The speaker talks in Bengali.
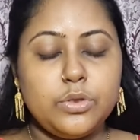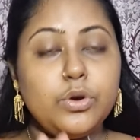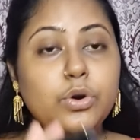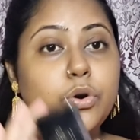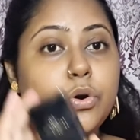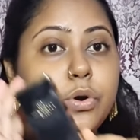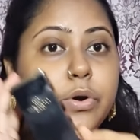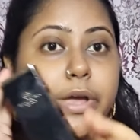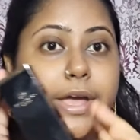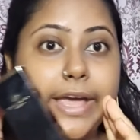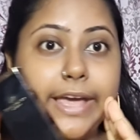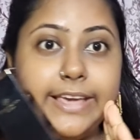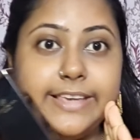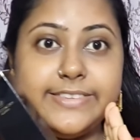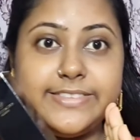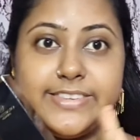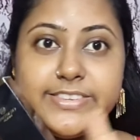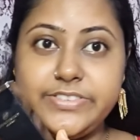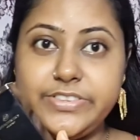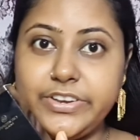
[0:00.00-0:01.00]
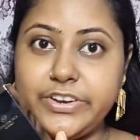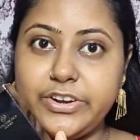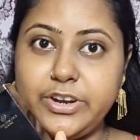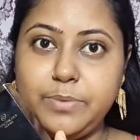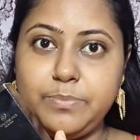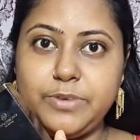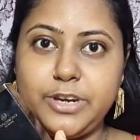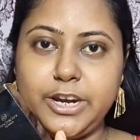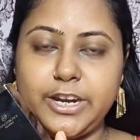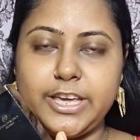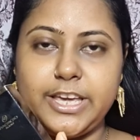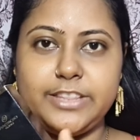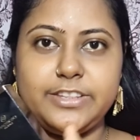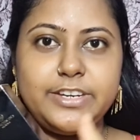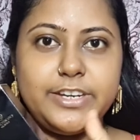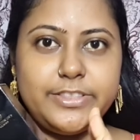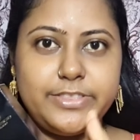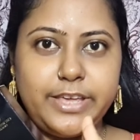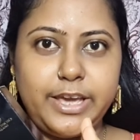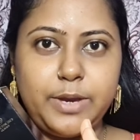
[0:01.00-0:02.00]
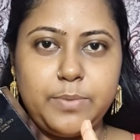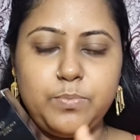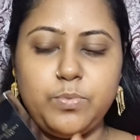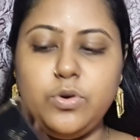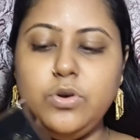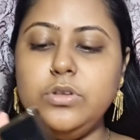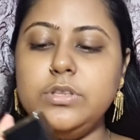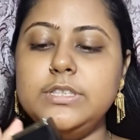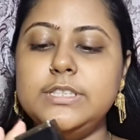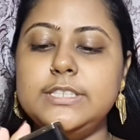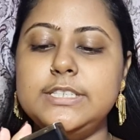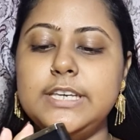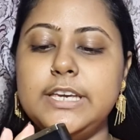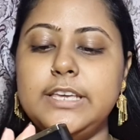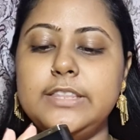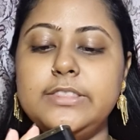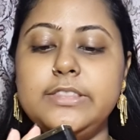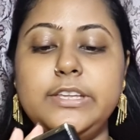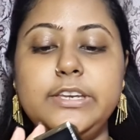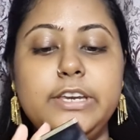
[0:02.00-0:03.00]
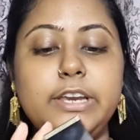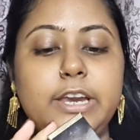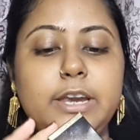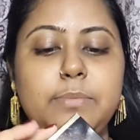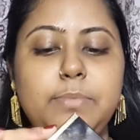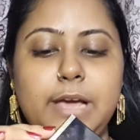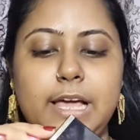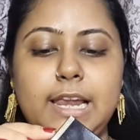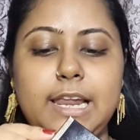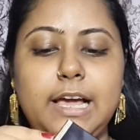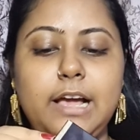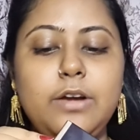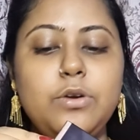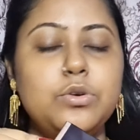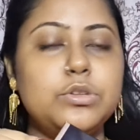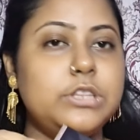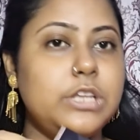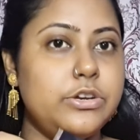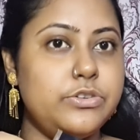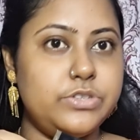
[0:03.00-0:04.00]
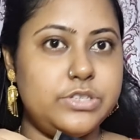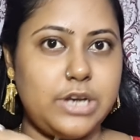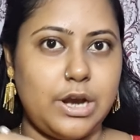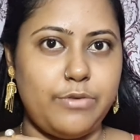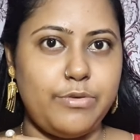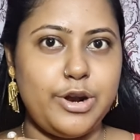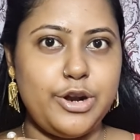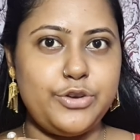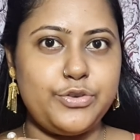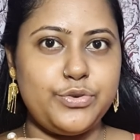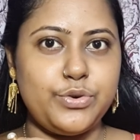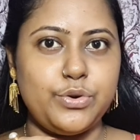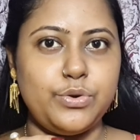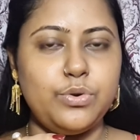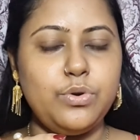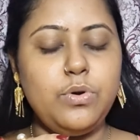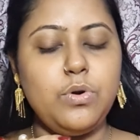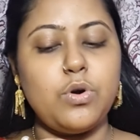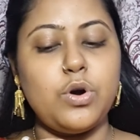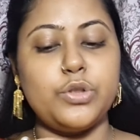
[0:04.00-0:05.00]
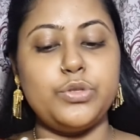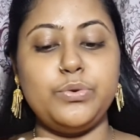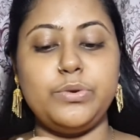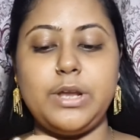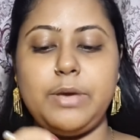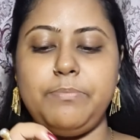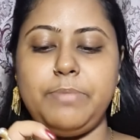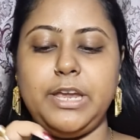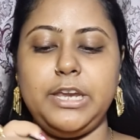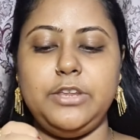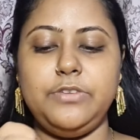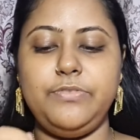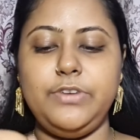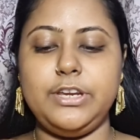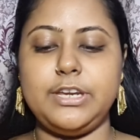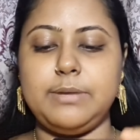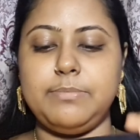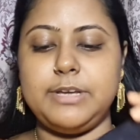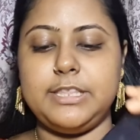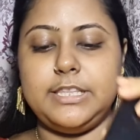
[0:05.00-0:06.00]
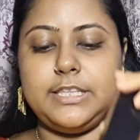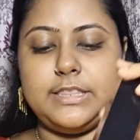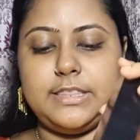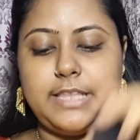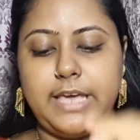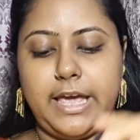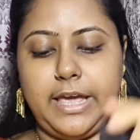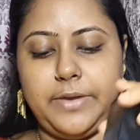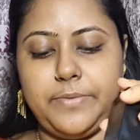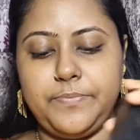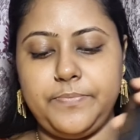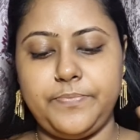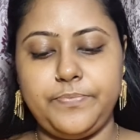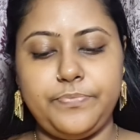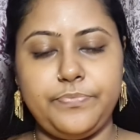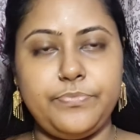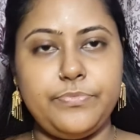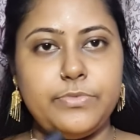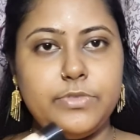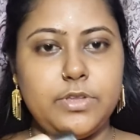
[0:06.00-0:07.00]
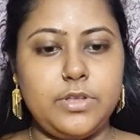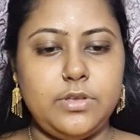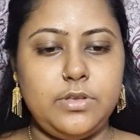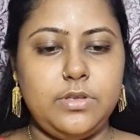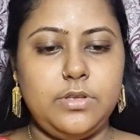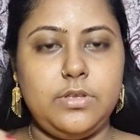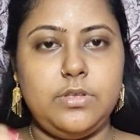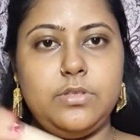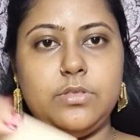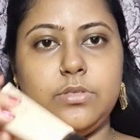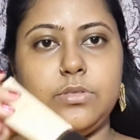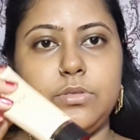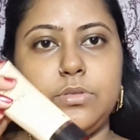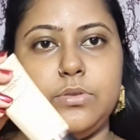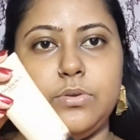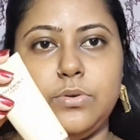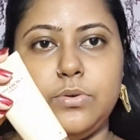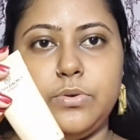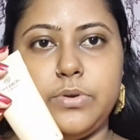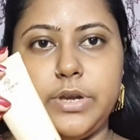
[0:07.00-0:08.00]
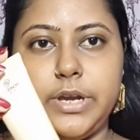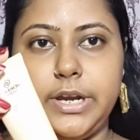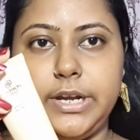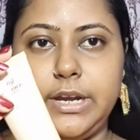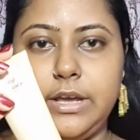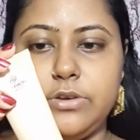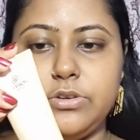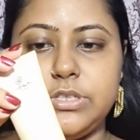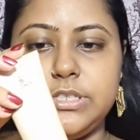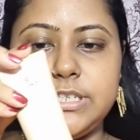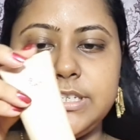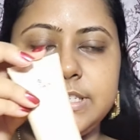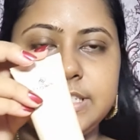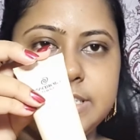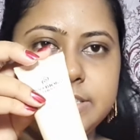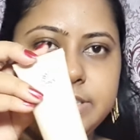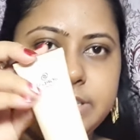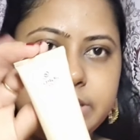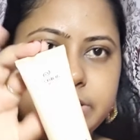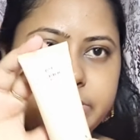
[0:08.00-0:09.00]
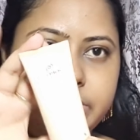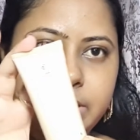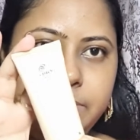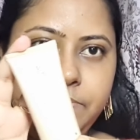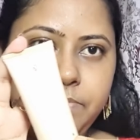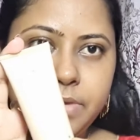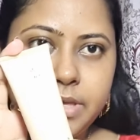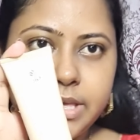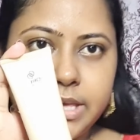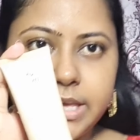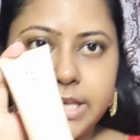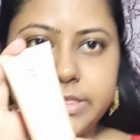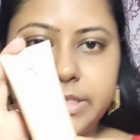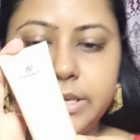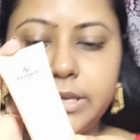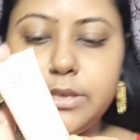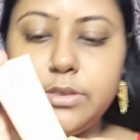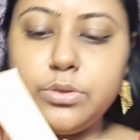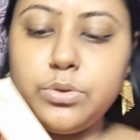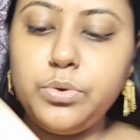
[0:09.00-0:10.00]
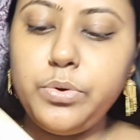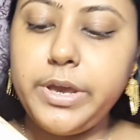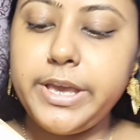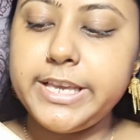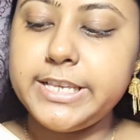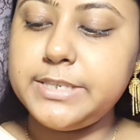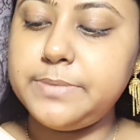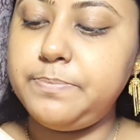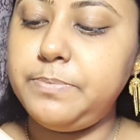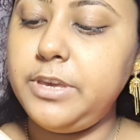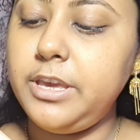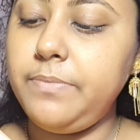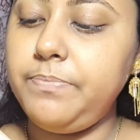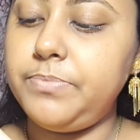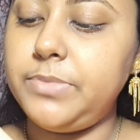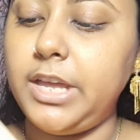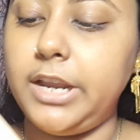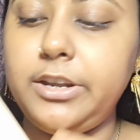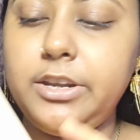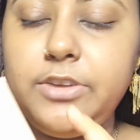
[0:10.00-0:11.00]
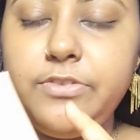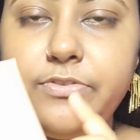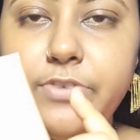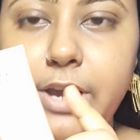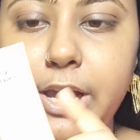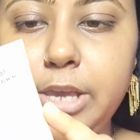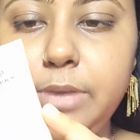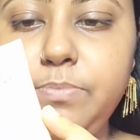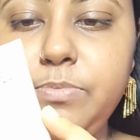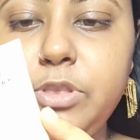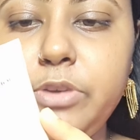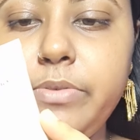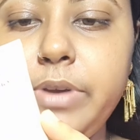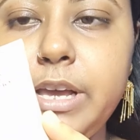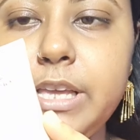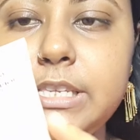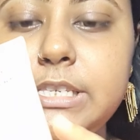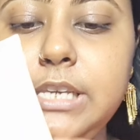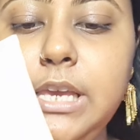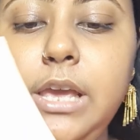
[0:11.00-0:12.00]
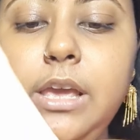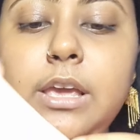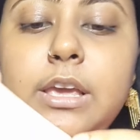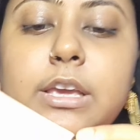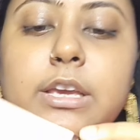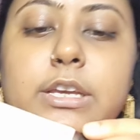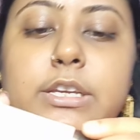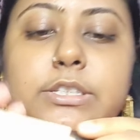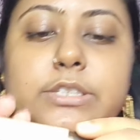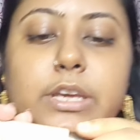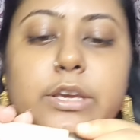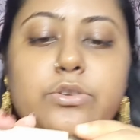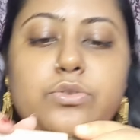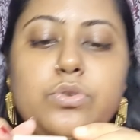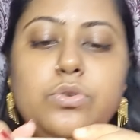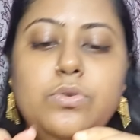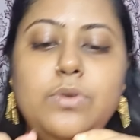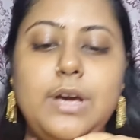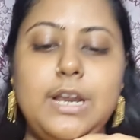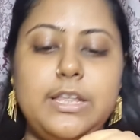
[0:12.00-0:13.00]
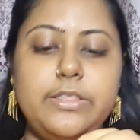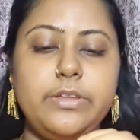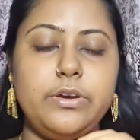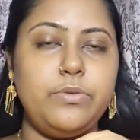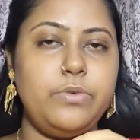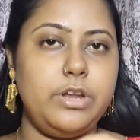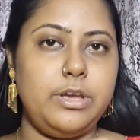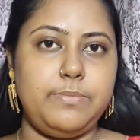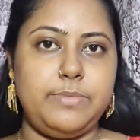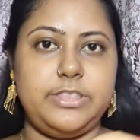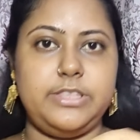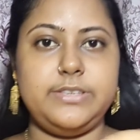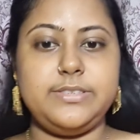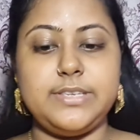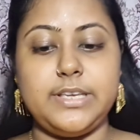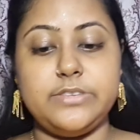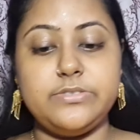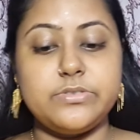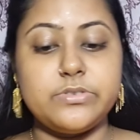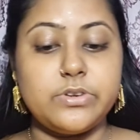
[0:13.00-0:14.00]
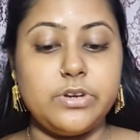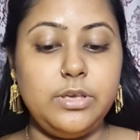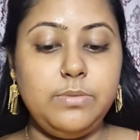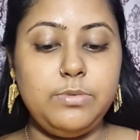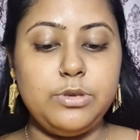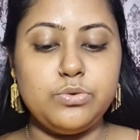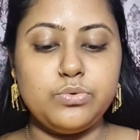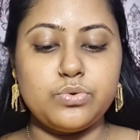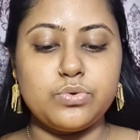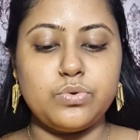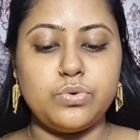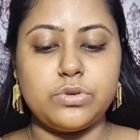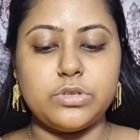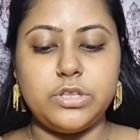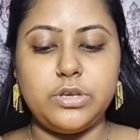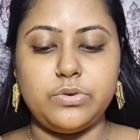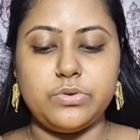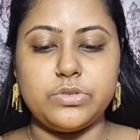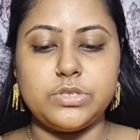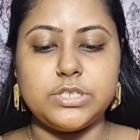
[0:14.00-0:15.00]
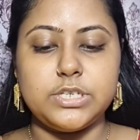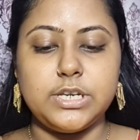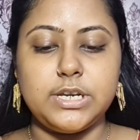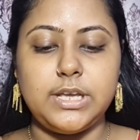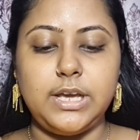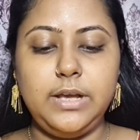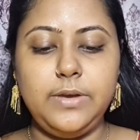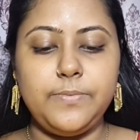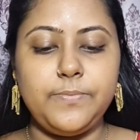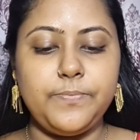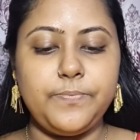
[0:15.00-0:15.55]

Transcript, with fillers: তো এই সিসি ক্রিমটার ক্ষেত্রে দেখব যে দিনের বেলা কোথাও যাওয়ার জন্য কতটা বেনিফিট আমাদের দেয় তো এটা হচ্ছে সিসি ক্রিম এতে কিন্তু এসপিএফ থার্টি ফাইভ দেওয়া আছে সেই জন্য আলাদা করে আমাদের সানস্ক্রিন ইউজ করতে হচ্ছে না